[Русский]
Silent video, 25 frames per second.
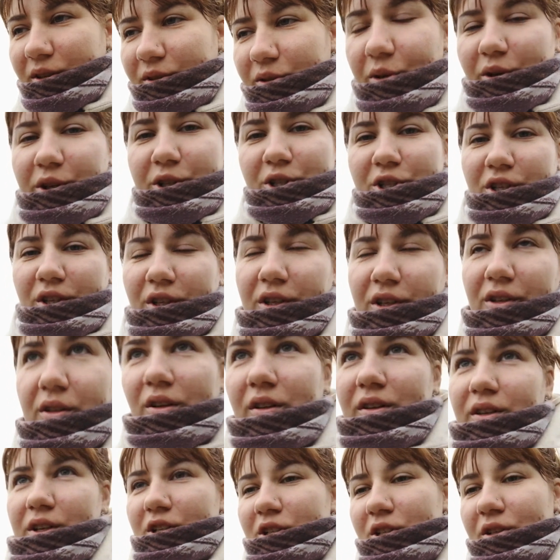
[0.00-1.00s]
которая
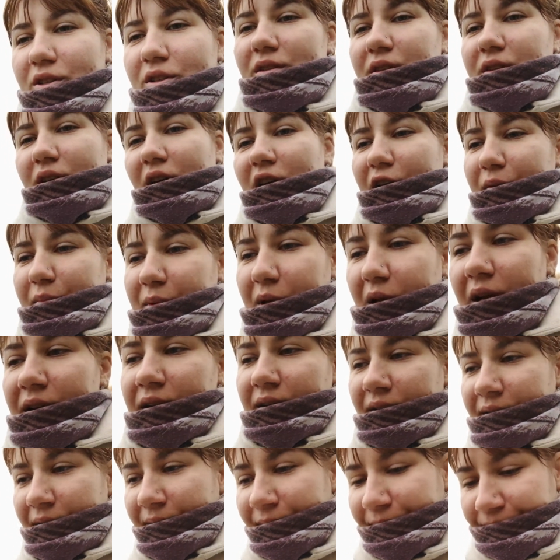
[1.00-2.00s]
чинила наш этот кабель.
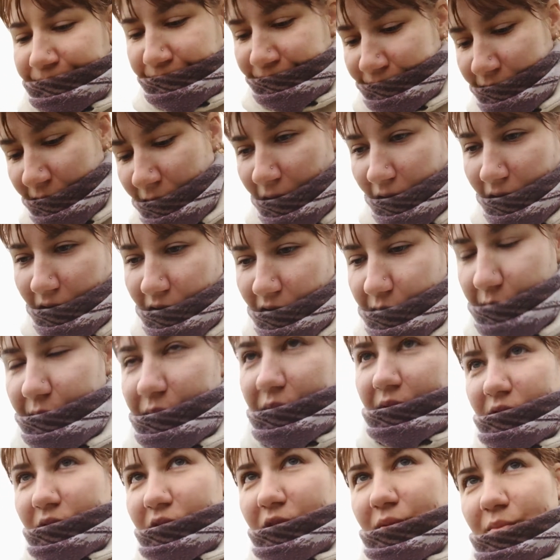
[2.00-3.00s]

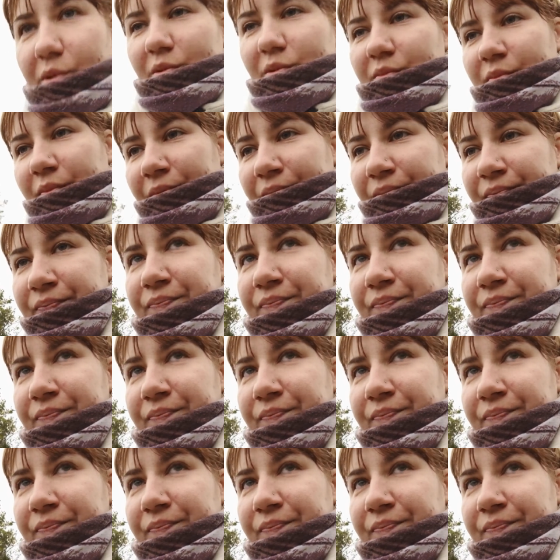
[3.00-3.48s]
Поэтому